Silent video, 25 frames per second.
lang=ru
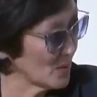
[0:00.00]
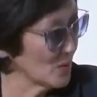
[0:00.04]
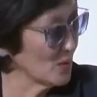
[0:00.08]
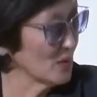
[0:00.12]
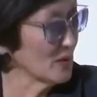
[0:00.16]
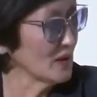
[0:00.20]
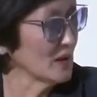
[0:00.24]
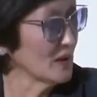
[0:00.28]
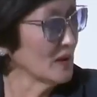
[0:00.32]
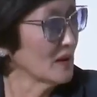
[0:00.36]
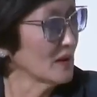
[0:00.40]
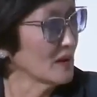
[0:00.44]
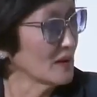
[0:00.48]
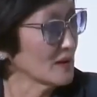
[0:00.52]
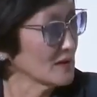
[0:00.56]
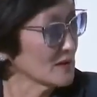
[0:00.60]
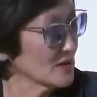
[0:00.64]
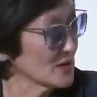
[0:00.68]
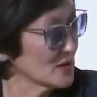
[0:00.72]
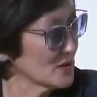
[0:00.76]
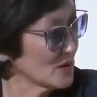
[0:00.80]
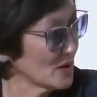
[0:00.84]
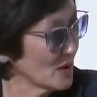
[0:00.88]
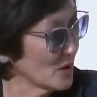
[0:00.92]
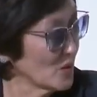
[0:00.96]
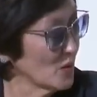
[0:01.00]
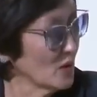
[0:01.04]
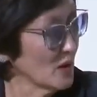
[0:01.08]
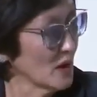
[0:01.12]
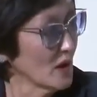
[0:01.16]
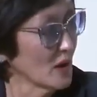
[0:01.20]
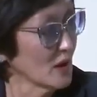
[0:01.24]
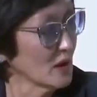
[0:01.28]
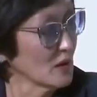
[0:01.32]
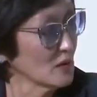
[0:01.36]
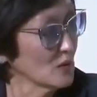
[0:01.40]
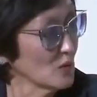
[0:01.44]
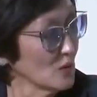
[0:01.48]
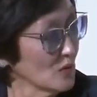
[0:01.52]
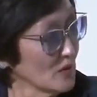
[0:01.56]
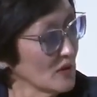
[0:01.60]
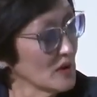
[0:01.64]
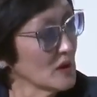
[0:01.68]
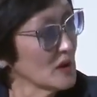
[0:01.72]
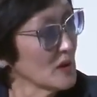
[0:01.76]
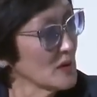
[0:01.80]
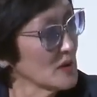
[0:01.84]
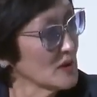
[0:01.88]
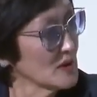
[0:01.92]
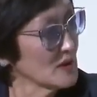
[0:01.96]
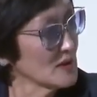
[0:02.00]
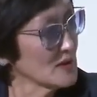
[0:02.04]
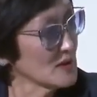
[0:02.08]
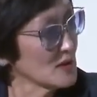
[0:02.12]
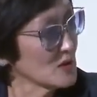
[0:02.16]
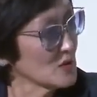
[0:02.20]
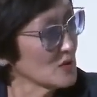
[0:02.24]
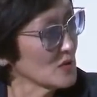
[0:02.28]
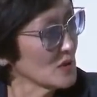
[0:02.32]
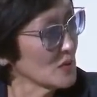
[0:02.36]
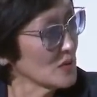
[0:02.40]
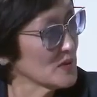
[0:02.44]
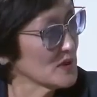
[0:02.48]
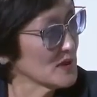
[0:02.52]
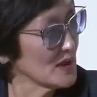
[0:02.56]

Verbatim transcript: такое, значит, такое. Ну, вы единственное, что